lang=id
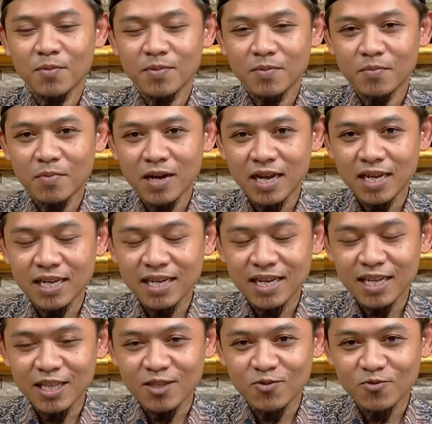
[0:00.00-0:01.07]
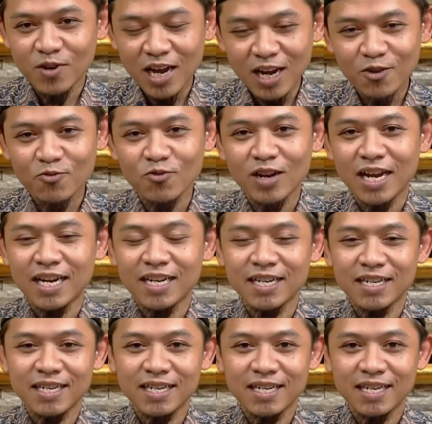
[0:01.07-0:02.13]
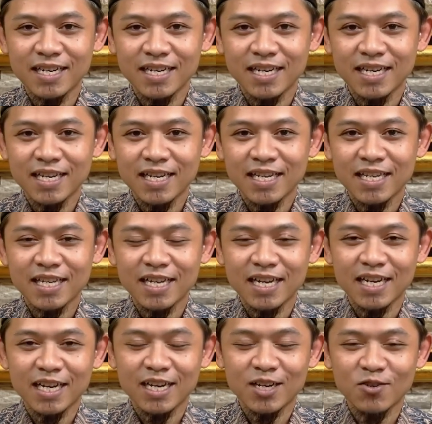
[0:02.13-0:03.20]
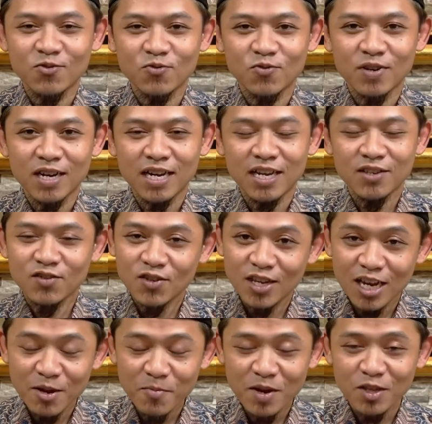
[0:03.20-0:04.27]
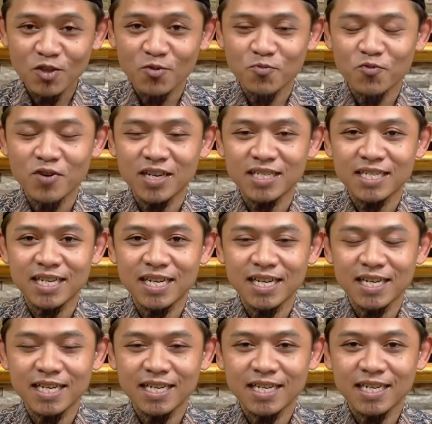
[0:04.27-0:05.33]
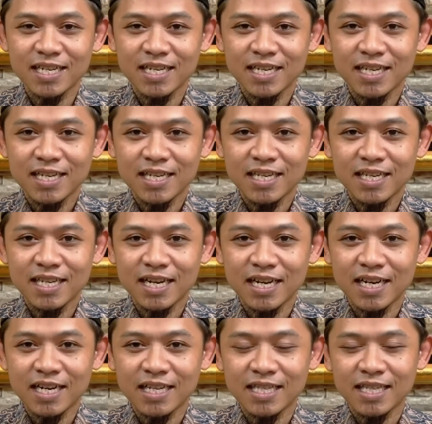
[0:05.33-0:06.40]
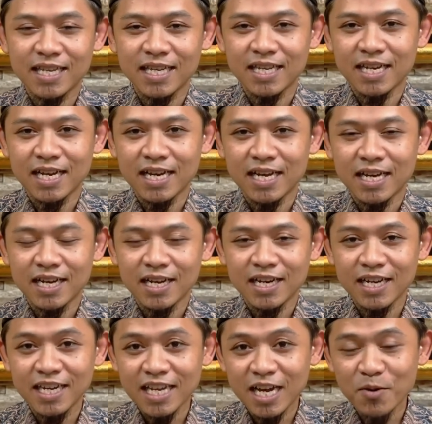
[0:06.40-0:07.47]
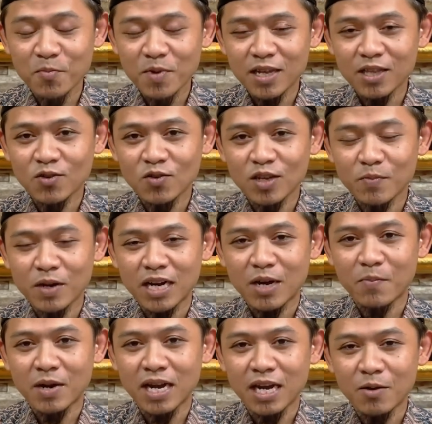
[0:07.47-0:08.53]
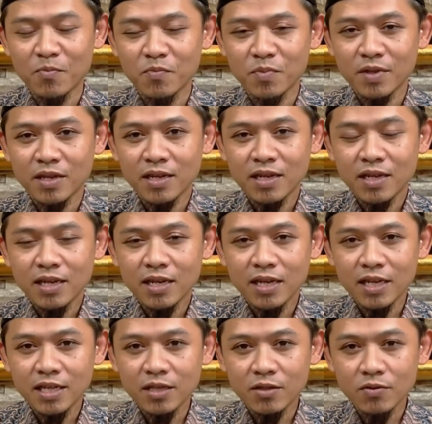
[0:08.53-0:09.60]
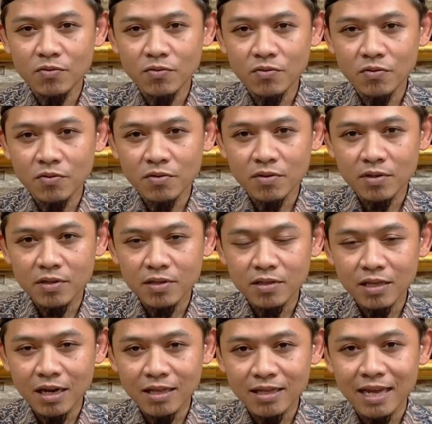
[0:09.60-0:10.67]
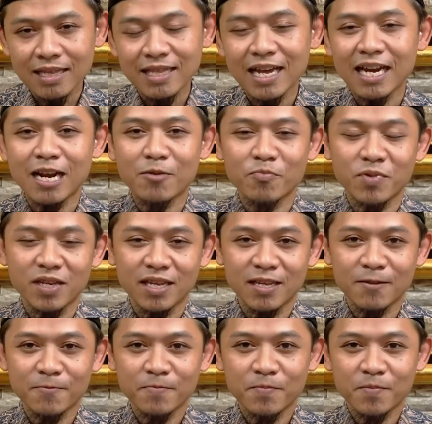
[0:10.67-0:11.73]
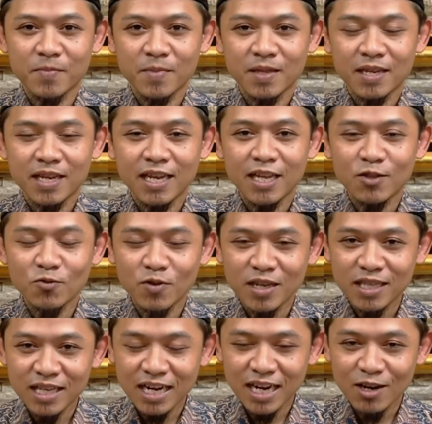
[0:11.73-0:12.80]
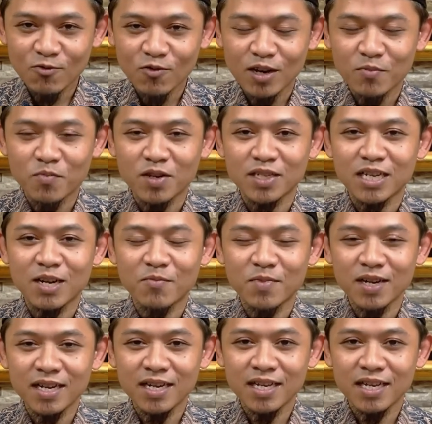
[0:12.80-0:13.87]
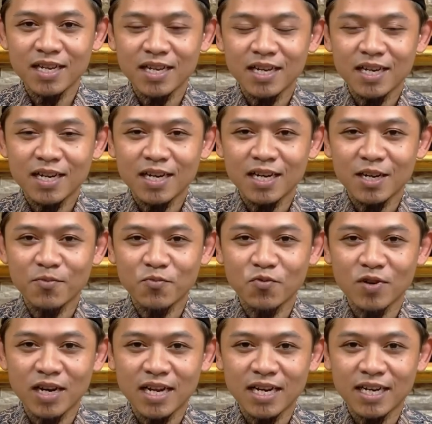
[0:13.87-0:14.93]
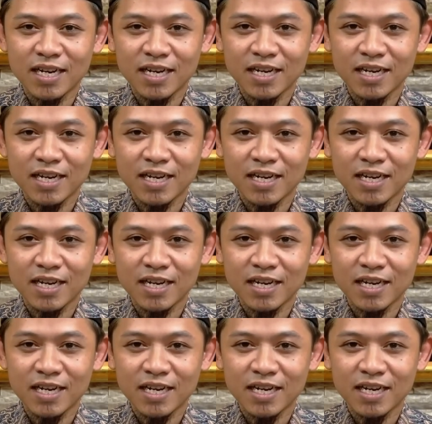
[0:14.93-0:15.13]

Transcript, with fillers: baik itu Al-Qur'an, yang kedua siam atau puasa, yang ketiga kiam atau ibadah malam itu tertata rapi. Itu kita lakukan bersama di bulan